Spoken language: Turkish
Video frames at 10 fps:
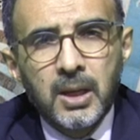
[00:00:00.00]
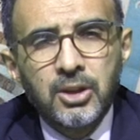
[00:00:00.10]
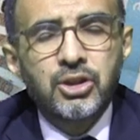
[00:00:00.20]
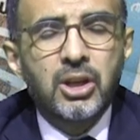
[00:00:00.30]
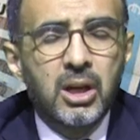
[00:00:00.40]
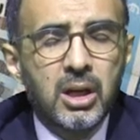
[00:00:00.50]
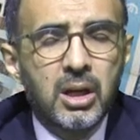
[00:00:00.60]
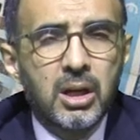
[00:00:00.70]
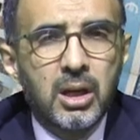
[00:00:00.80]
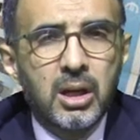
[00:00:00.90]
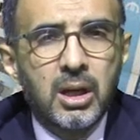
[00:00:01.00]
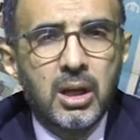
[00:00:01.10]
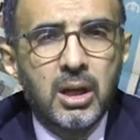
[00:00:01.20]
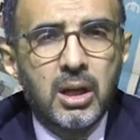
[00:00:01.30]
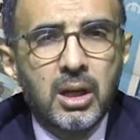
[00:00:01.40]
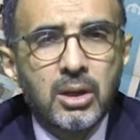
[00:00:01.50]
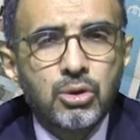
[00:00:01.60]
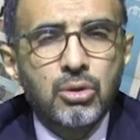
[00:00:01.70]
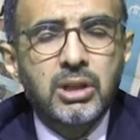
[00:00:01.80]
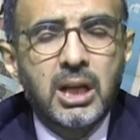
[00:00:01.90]
İşte
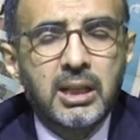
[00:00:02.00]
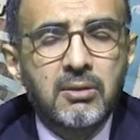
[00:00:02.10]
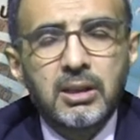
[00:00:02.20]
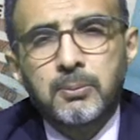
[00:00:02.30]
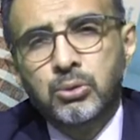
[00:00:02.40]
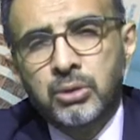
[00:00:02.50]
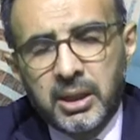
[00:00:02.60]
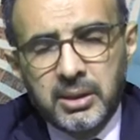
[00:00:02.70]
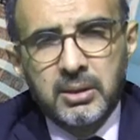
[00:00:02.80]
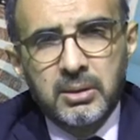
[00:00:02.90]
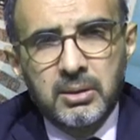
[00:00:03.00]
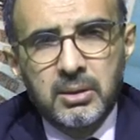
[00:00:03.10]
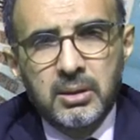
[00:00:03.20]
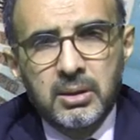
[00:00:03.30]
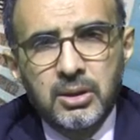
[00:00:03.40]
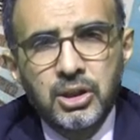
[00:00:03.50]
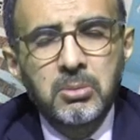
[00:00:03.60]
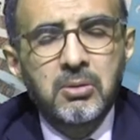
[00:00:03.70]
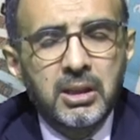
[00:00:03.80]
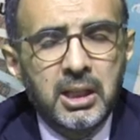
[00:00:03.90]
sosyal devlet bunlar.
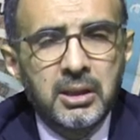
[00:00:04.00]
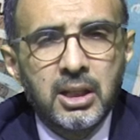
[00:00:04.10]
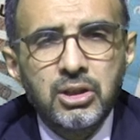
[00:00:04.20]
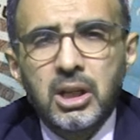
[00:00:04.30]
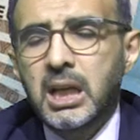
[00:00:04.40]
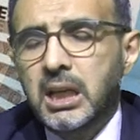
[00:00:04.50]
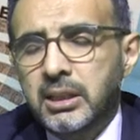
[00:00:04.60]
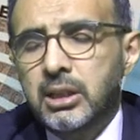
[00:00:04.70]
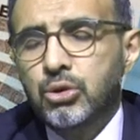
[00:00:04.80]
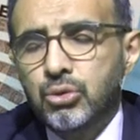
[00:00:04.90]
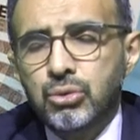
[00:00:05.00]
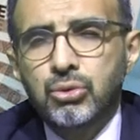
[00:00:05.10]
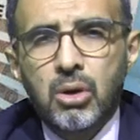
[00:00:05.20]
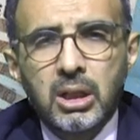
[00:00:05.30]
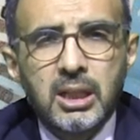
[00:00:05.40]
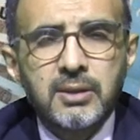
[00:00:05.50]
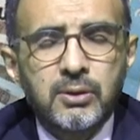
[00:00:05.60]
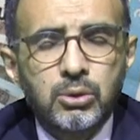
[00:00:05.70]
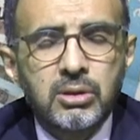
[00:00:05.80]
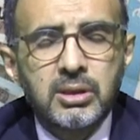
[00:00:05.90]
Şimdi vatandaş elektrik, su, doğalgaz
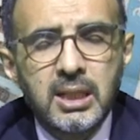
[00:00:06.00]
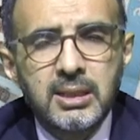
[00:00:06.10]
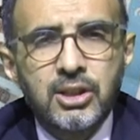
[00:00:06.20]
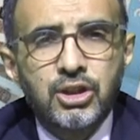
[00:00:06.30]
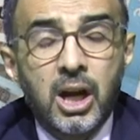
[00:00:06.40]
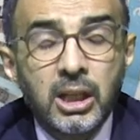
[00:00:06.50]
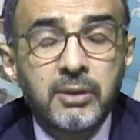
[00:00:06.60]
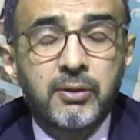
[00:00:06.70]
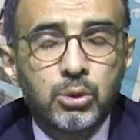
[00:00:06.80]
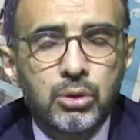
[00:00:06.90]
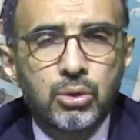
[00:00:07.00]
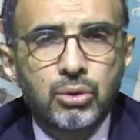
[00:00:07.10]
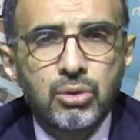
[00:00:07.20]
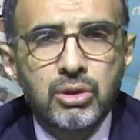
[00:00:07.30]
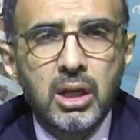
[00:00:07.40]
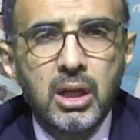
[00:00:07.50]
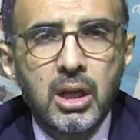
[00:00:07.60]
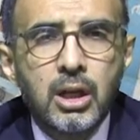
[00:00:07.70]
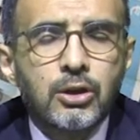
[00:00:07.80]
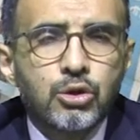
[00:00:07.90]
faturası neyse işte hangi faturayı ödüyorsa
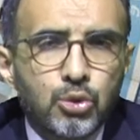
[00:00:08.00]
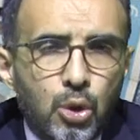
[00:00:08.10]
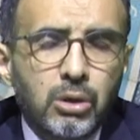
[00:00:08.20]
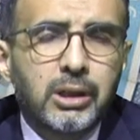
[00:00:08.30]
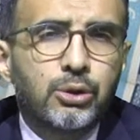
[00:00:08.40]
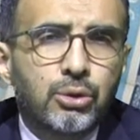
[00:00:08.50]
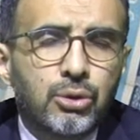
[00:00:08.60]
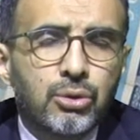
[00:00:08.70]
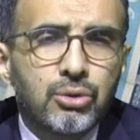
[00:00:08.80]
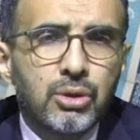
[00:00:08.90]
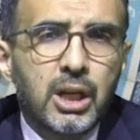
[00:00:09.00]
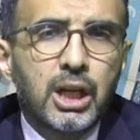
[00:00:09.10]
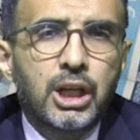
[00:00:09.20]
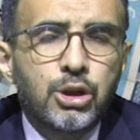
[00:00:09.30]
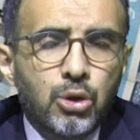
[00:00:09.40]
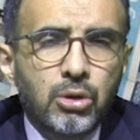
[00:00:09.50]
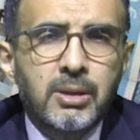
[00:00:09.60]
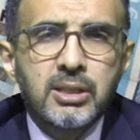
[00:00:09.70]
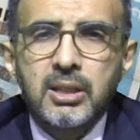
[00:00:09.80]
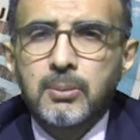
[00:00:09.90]
zorlanıyor diyoruz. Hiç
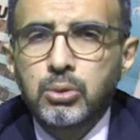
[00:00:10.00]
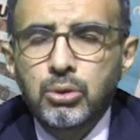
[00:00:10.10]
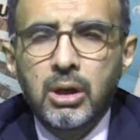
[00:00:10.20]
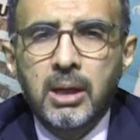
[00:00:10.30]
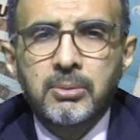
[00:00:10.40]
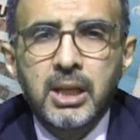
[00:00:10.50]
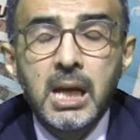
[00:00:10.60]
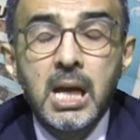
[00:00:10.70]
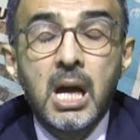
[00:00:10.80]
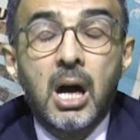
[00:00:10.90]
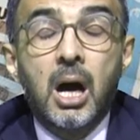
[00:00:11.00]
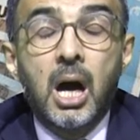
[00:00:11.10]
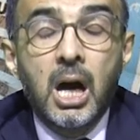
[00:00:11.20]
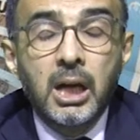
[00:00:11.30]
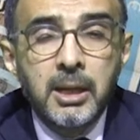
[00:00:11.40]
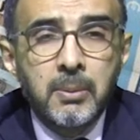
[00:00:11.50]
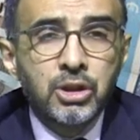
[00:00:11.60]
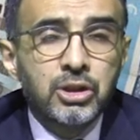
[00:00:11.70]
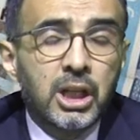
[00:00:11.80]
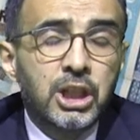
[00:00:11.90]
olmazsa bu dönemde hane
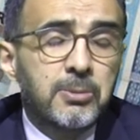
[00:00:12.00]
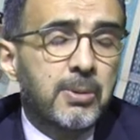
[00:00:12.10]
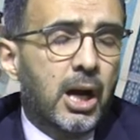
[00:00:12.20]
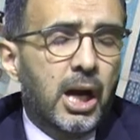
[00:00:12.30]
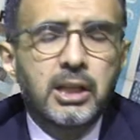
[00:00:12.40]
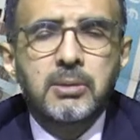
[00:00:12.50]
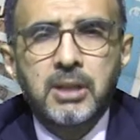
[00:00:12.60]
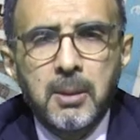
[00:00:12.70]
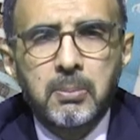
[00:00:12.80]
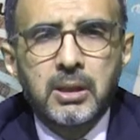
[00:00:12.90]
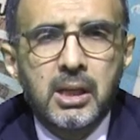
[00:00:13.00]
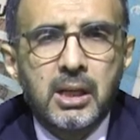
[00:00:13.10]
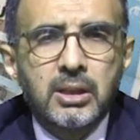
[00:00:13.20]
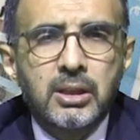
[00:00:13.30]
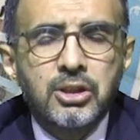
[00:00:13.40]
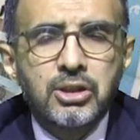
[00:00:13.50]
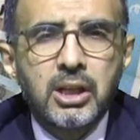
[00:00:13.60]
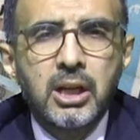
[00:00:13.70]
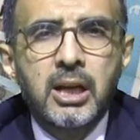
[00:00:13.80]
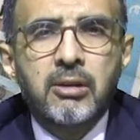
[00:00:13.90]
başına hiçbir ayrım yapmadan
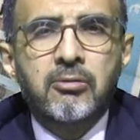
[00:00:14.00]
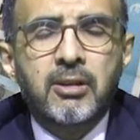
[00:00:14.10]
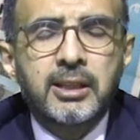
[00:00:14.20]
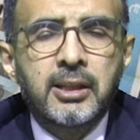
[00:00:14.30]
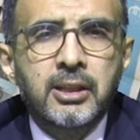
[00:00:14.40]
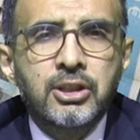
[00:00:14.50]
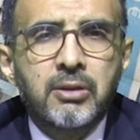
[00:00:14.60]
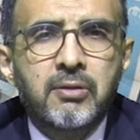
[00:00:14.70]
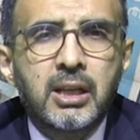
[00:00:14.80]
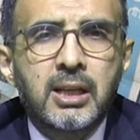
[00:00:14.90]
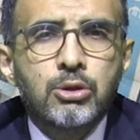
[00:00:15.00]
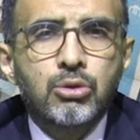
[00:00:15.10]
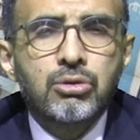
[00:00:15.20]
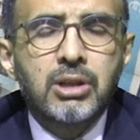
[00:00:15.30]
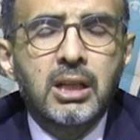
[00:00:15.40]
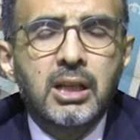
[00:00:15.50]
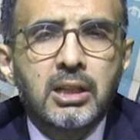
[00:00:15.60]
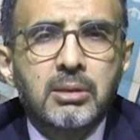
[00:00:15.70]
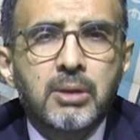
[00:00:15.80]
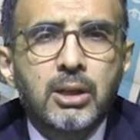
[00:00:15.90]
arkadaşlar vatandaşa verilen sosyal
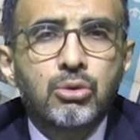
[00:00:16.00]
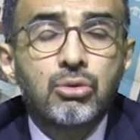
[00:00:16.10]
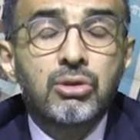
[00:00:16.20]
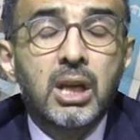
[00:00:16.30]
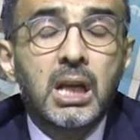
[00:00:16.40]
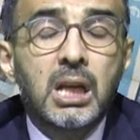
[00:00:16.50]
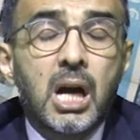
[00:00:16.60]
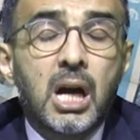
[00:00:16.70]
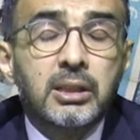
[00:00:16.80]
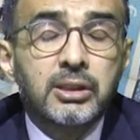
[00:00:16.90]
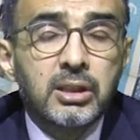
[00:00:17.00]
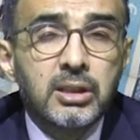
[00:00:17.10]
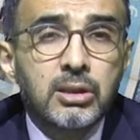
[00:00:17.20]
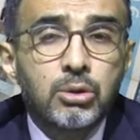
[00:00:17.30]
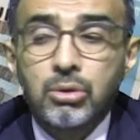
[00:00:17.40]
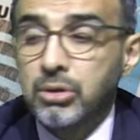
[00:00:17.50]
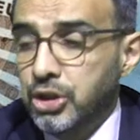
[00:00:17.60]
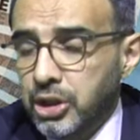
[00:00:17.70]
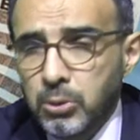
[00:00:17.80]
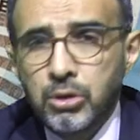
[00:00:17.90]
yardımlar %50 arttırılsın diyoruz.
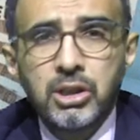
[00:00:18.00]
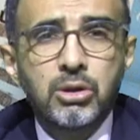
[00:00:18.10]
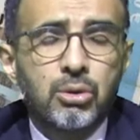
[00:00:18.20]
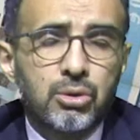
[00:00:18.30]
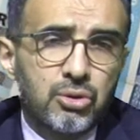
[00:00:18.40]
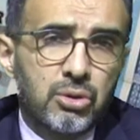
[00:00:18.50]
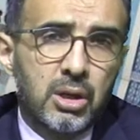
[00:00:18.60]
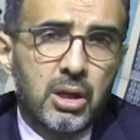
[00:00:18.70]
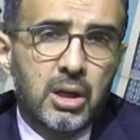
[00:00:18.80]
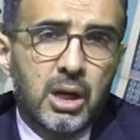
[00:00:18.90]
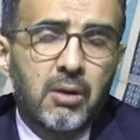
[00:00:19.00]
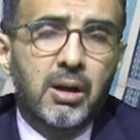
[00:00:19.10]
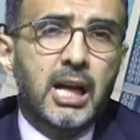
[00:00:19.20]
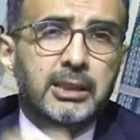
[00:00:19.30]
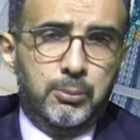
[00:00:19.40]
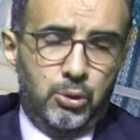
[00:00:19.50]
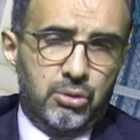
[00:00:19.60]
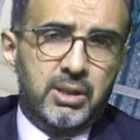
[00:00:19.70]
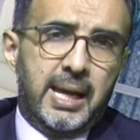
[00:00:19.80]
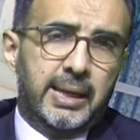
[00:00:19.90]
İşte bunun için diyoruz. Havaya
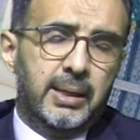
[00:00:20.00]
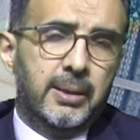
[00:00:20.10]
atmıyoruz yani.